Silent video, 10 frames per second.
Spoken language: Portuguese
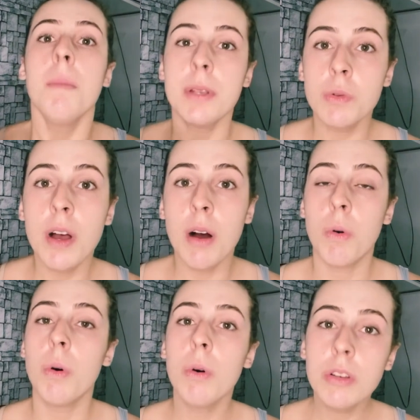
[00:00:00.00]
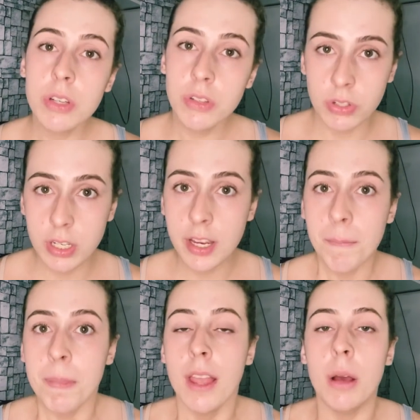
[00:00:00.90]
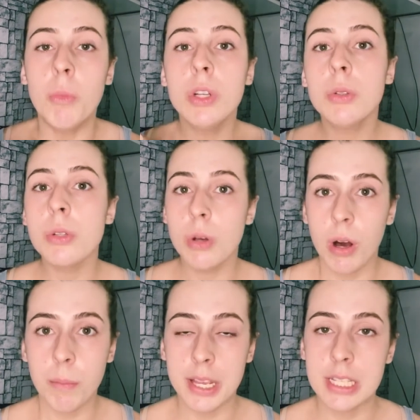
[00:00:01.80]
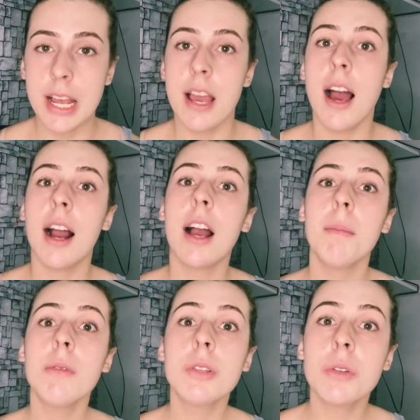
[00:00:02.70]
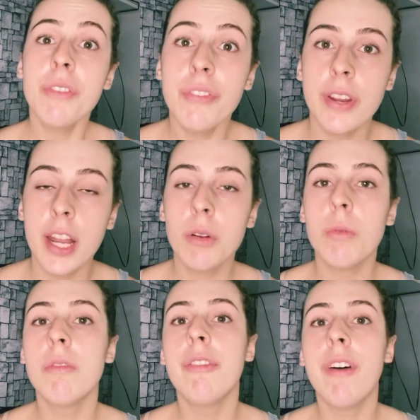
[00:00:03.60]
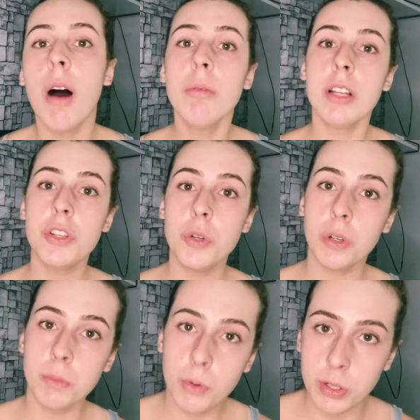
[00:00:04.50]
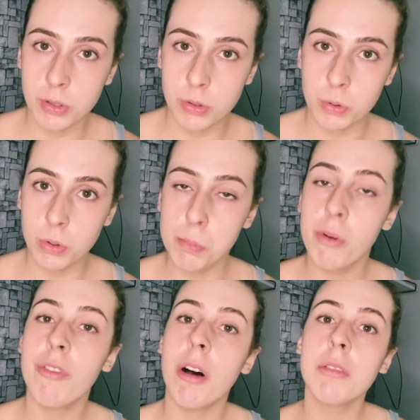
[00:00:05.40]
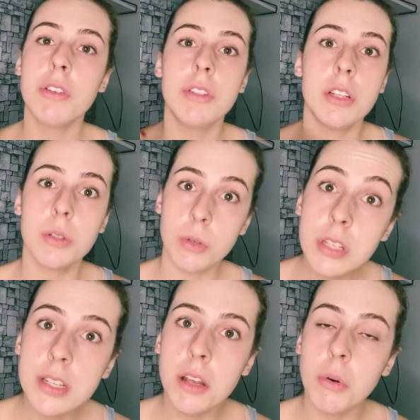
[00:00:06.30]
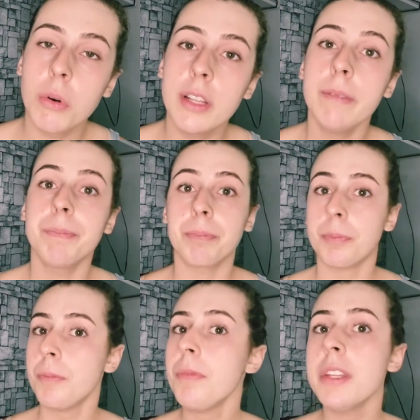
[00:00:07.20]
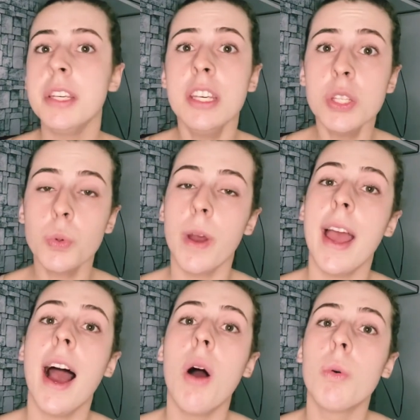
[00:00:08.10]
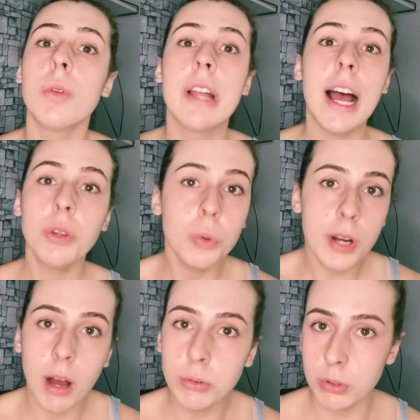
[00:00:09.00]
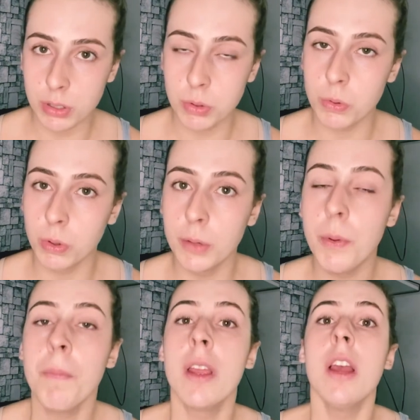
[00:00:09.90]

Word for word: Pessoal, hoje em dia, muitos homens, né, acabam sofrendo com falta de hormônios no corpo, falta de testosterona, isso é algo natural do nosso corpo.